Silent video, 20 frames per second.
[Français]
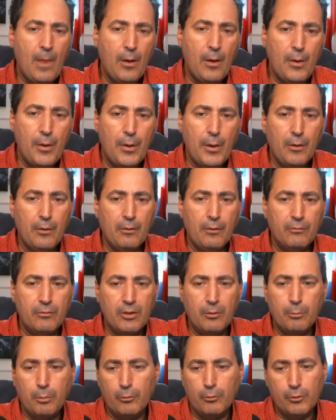Euh, vous
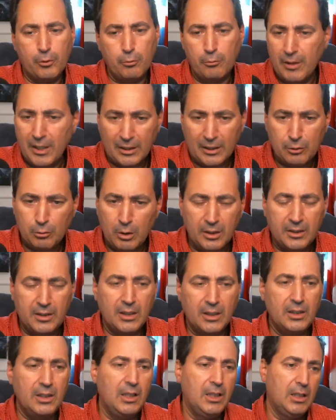n'avez pas suivi
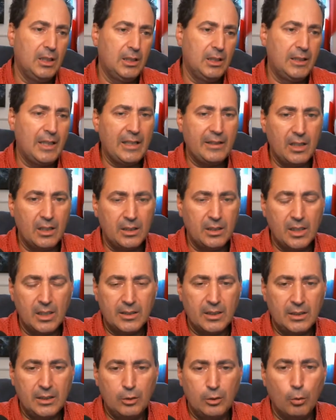l'actualité des quatre
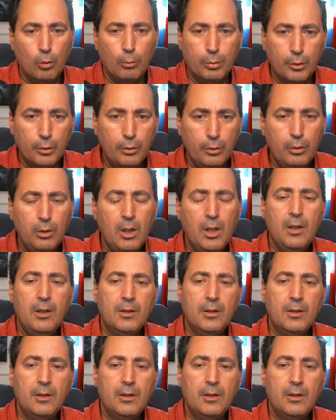dernières années non plus.